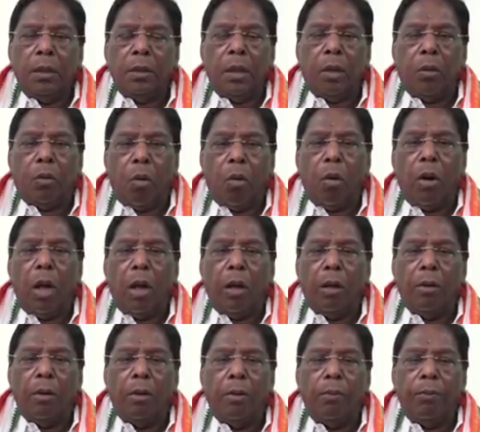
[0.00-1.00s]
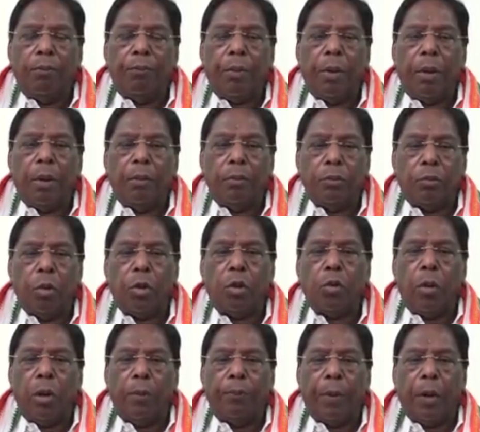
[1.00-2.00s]
இந்த கொரோனா
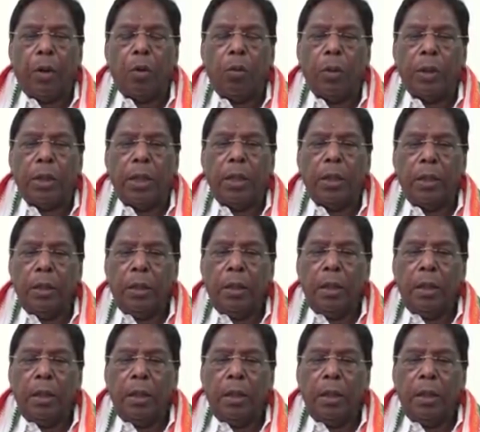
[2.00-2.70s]
தொற்றுநோய் பரவுவதை